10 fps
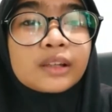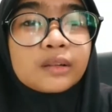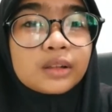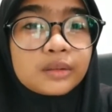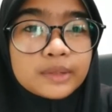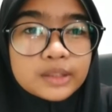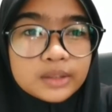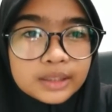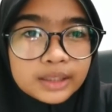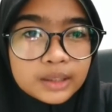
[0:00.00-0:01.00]
Allahumma
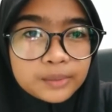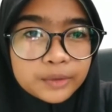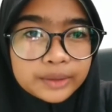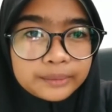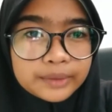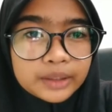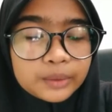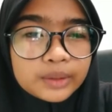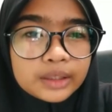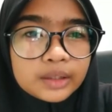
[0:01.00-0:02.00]
sholli ala
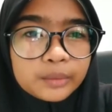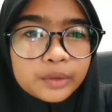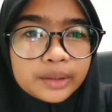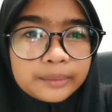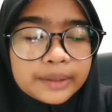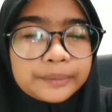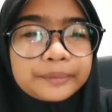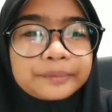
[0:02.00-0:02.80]
Muhammad wa ala Muhammad